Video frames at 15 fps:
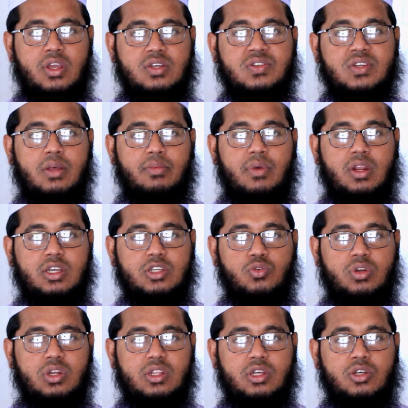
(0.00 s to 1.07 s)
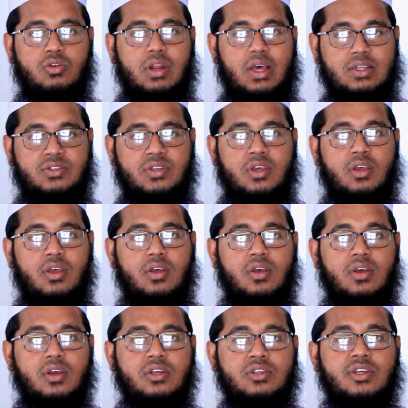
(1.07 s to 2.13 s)
ইসলামী আর কিছু নির্দেশনা আছে
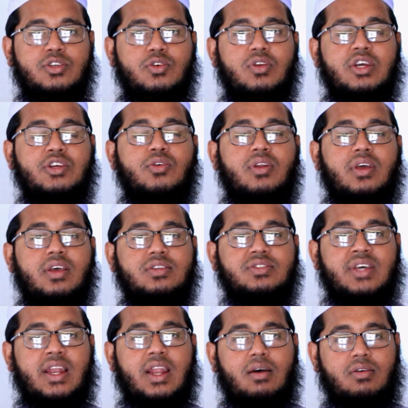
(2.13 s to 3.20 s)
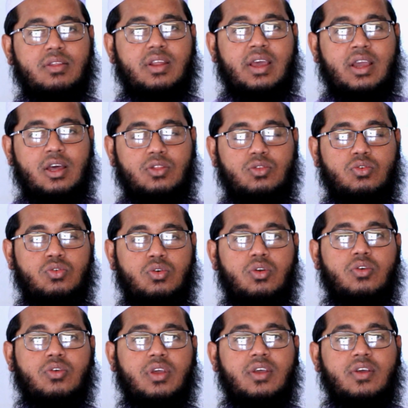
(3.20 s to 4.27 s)
সেজন্য আসলে জানা আমাদের একান্ত
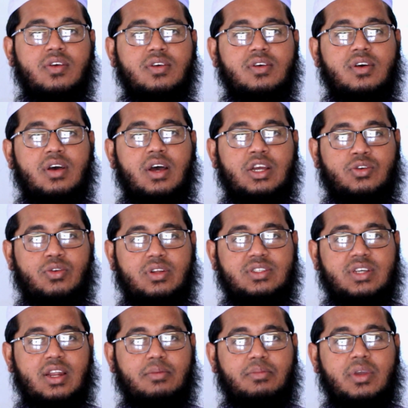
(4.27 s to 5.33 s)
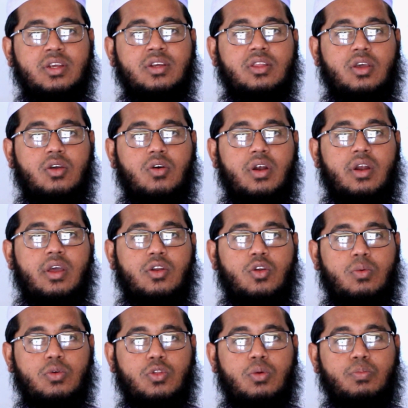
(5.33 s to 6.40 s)
জরুরি আসলে যারা বিয়ে শাদী করে নাই
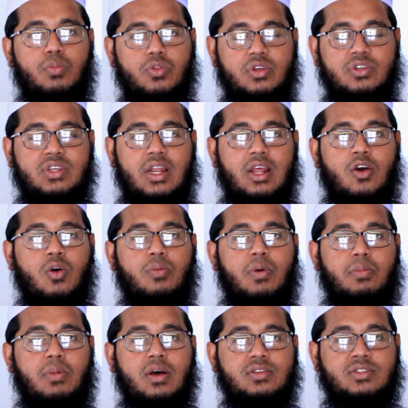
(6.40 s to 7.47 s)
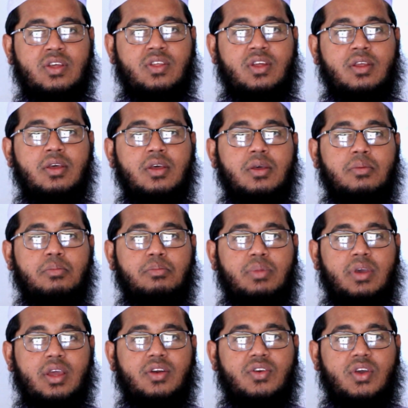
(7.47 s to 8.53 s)
নবদম্পতি যারা হবে বা যাদের
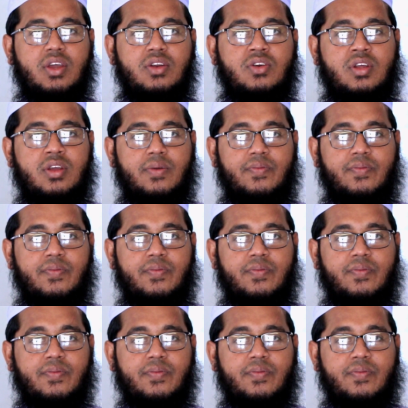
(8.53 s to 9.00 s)
বিয়ের ডেট